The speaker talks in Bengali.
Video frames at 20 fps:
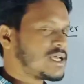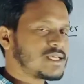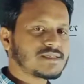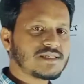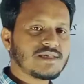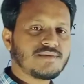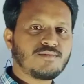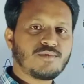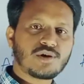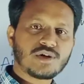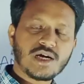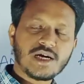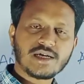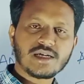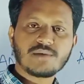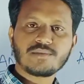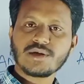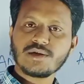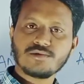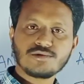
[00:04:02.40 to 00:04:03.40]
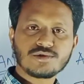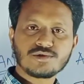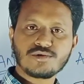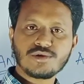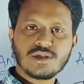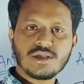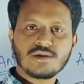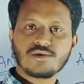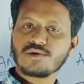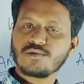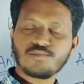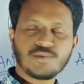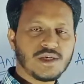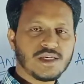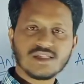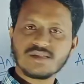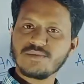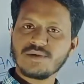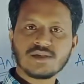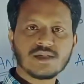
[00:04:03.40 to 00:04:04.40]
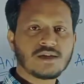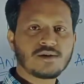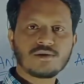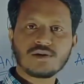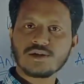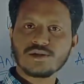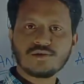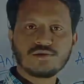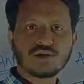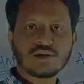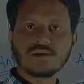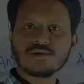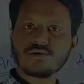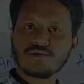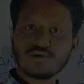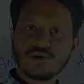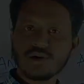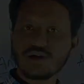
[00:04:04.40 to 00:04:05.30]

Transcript: অ্যাজ এ মডার্নটা আমরা ইউজ করি কোনো পিএইচ মেনটেন e করার জন্য কিন্তু